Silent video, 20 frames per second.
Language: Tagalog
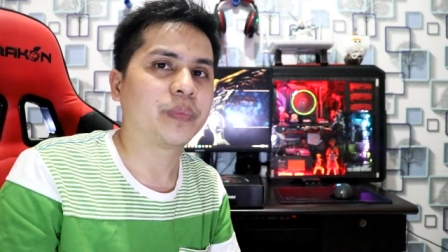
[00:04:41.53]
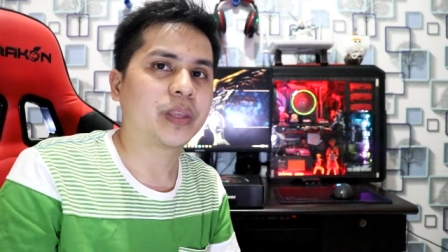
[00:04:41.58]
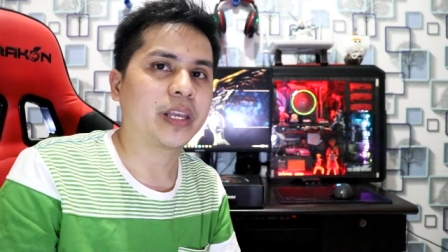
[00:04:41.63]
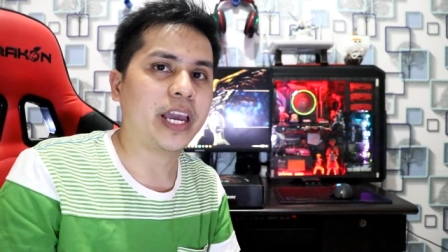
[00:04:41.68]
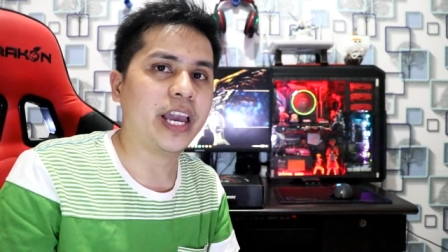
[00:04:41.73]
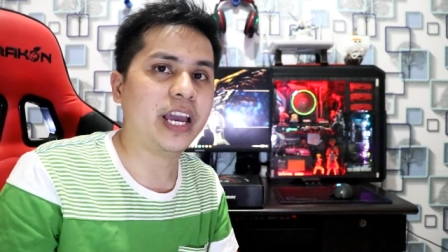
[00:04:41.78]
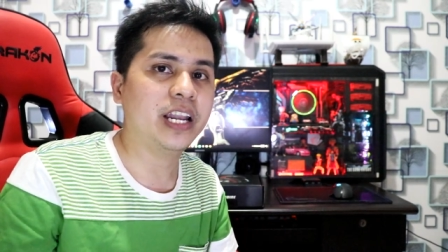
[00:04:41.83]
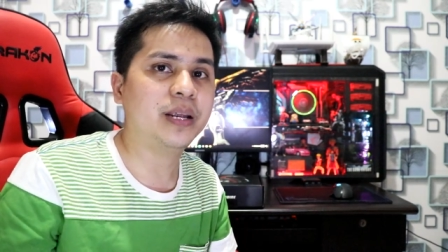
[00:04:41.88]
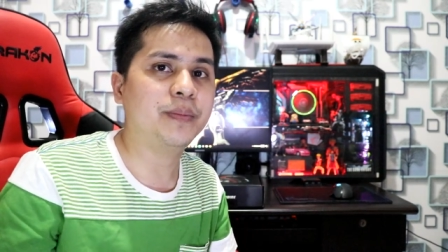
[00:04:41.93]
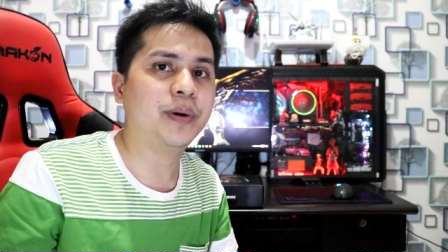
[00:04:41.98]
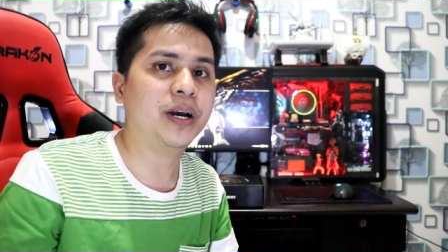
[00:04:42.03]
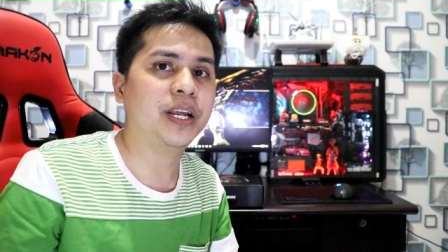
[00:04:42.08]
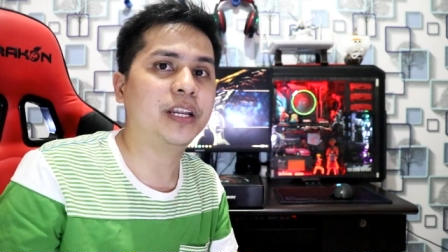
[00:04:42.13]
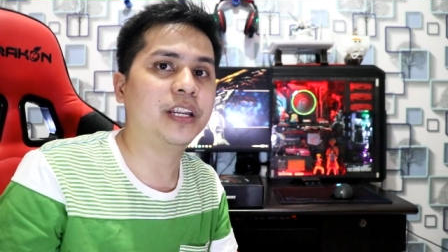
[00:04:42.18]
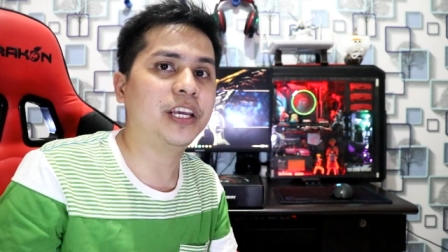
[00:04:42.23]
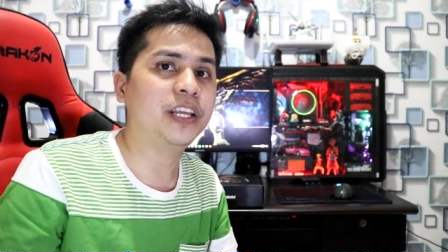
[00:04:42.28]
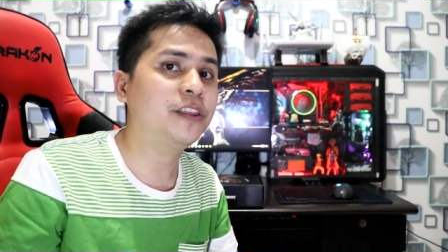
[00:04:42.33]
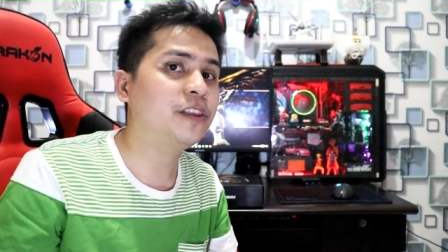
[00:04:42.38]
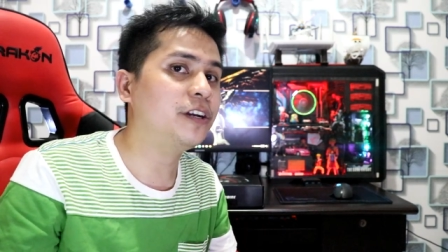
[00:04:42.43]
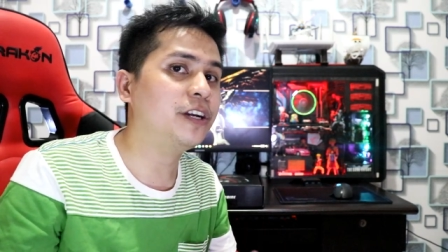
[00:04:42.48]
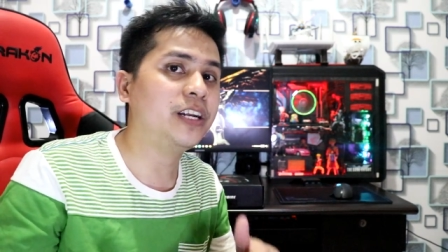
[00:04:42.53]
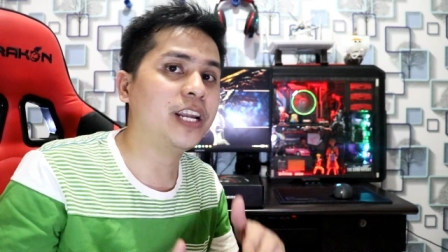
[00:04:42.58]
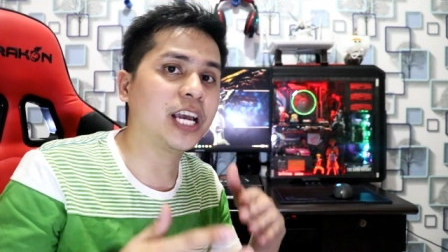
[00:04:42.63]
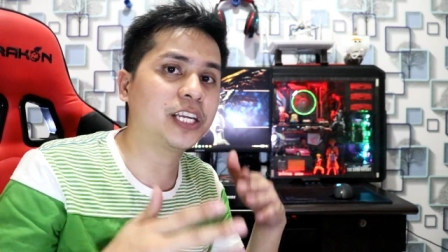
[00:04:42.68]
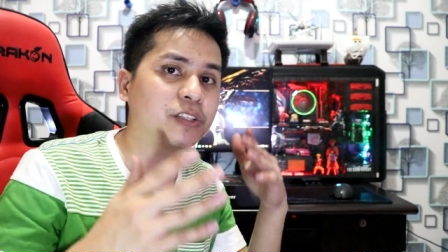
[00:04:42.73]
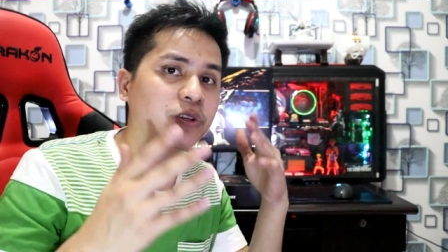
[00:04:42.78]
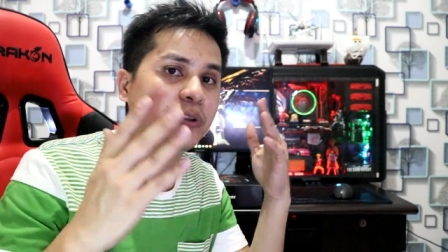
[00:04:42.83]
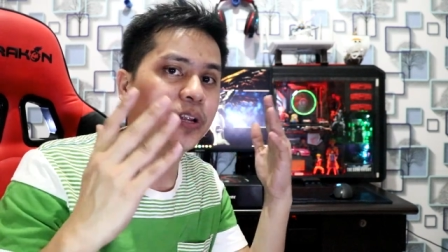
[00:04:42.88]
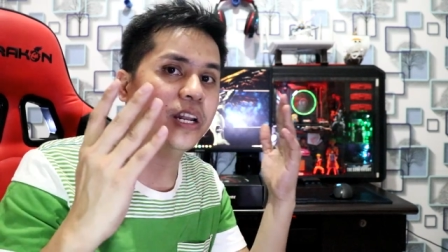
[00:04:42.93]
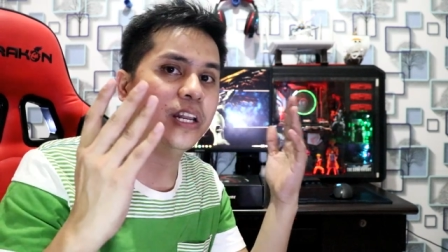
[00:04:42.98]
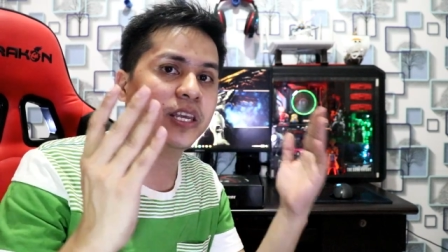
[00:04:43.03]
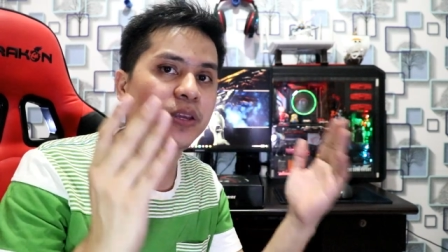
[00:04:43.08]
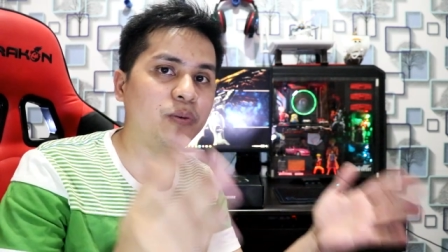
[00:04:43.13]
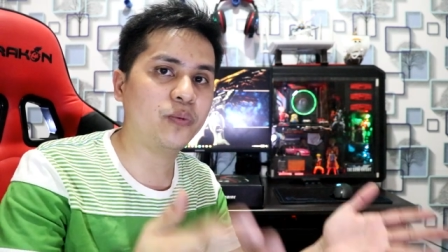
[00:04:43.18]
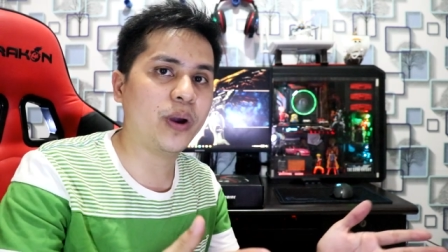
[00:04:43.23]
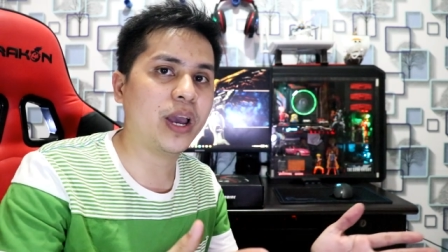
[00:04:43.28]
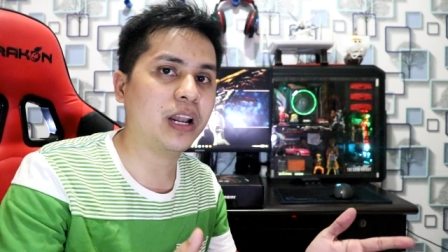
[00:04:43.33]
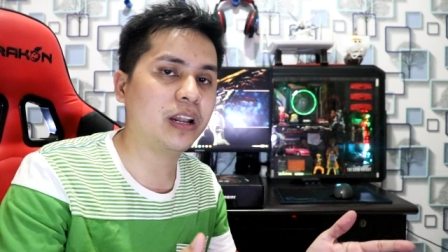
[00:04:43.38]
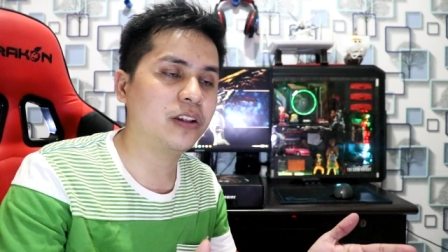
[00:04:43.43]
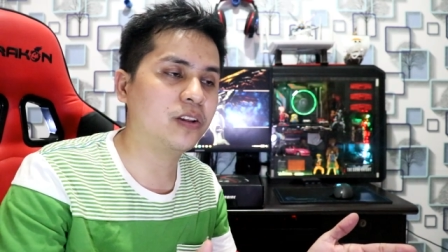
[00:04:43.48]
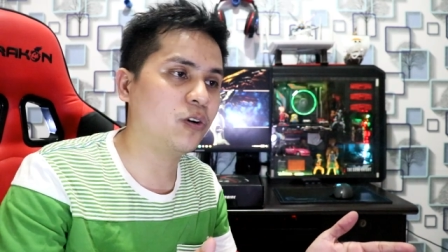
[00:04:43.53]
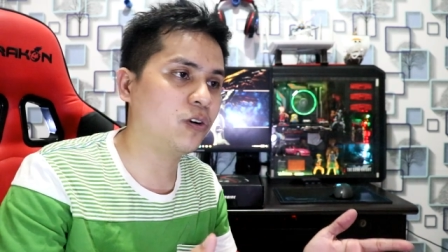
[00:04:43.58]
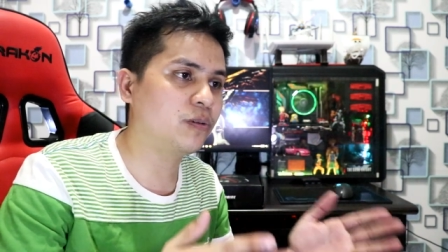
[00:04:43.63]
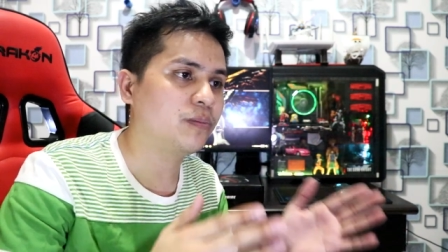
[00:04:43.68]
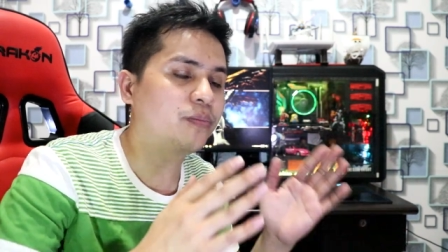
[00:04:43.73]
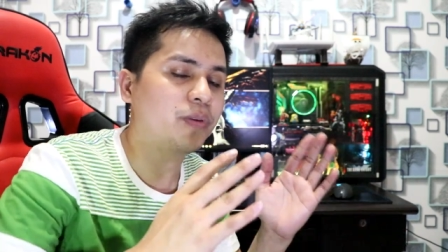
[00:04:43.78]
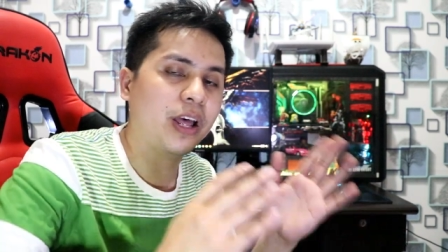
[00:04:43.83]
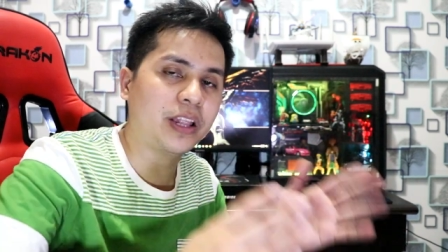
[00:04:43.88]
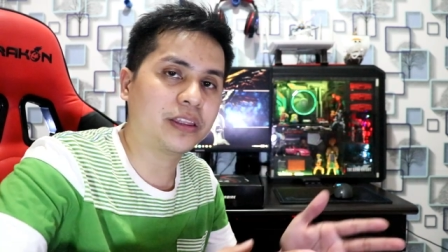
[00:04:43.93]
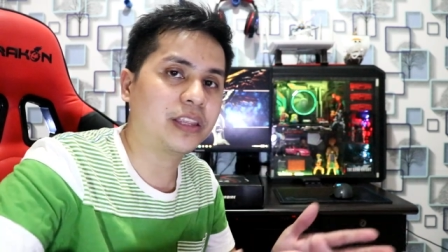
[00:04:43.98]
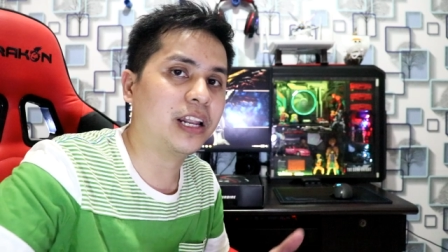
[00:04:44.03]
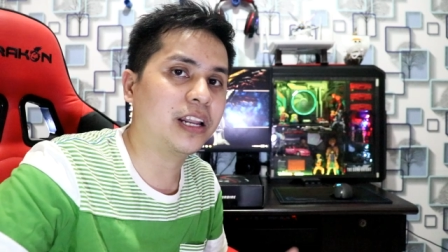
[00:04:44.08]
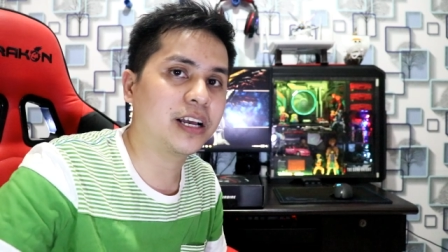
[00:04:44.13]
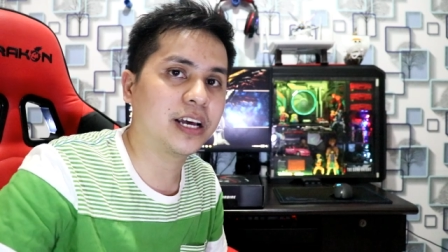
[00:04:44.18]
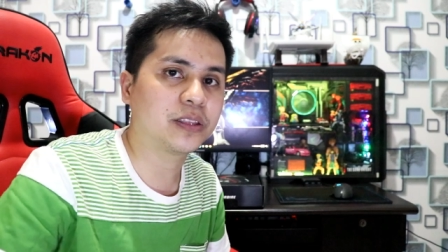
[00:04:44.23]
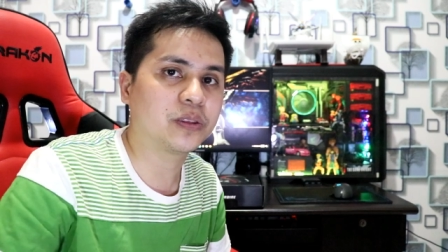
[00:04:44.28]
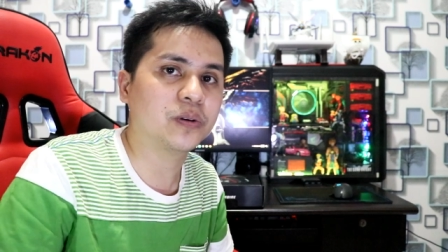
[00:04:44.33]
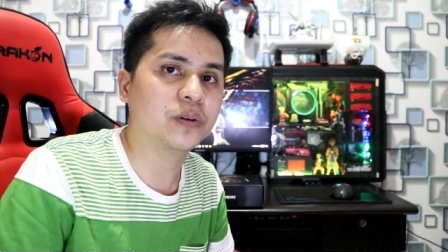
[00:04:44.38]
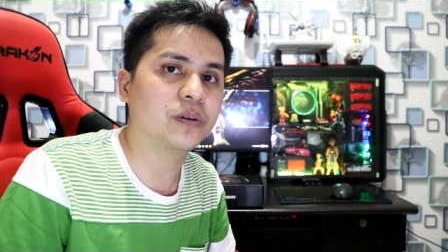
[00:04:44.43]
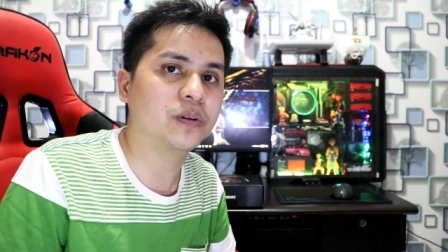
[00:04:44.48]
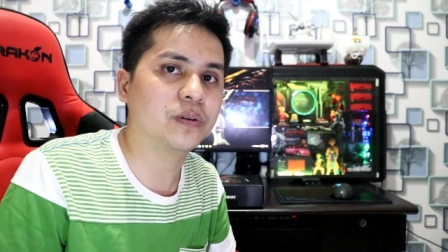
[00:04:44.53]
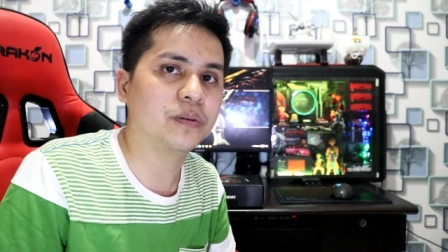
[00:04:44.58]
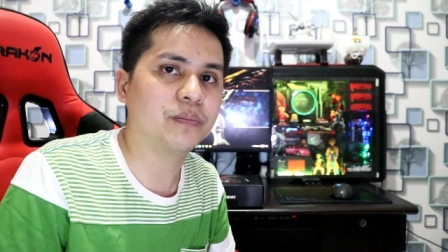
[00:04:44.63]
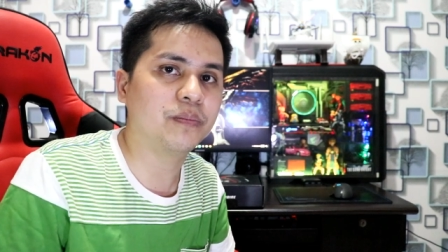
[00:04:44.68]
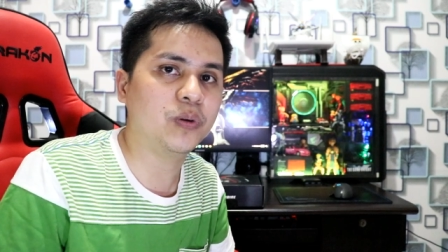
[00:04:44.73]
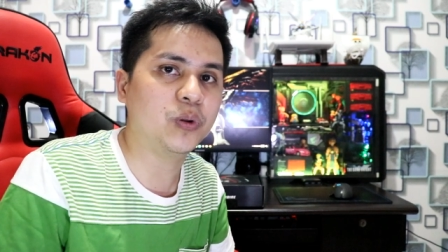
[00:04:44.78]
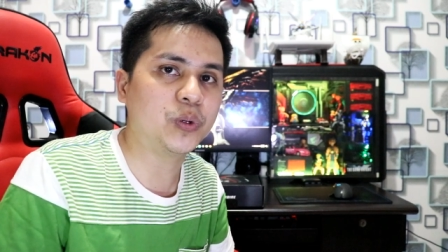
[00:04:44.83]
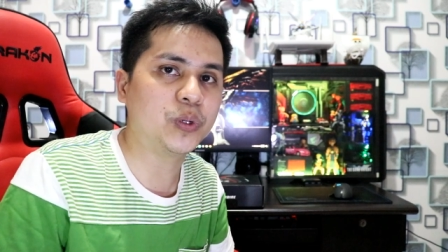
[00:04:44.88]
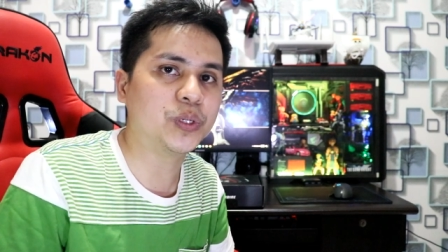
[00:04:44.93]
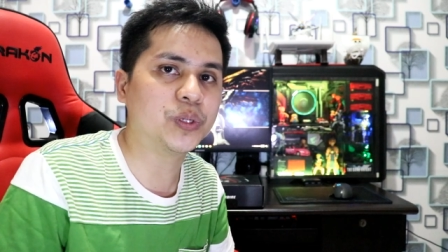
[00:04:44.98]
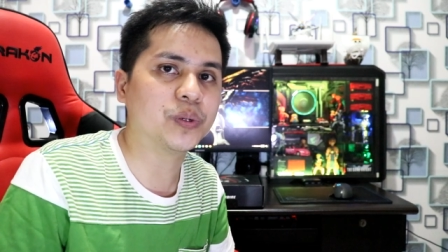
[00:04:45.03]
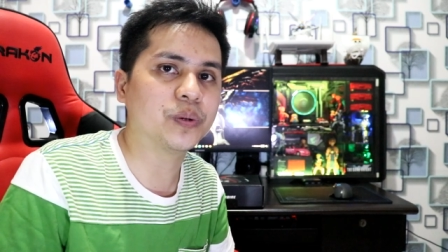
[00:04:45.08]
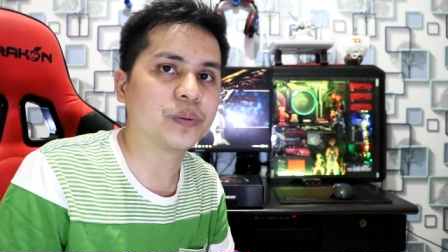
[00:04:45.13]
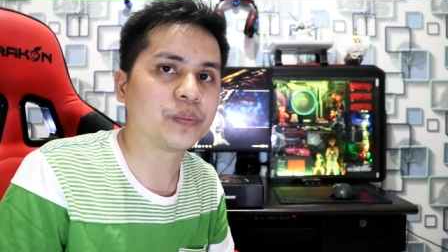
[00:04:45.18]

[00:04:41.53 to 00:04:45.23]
kaya naman internationally well-known brand talaga tong Blue